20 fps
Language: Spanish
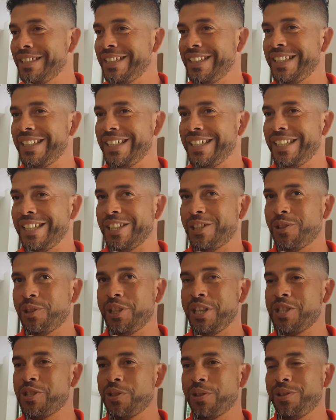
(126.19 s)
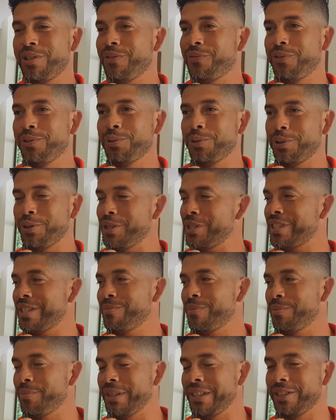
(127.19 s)
eh, con ellos, disfruto de ese
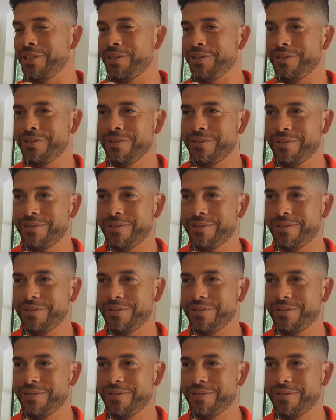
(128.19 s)
momento,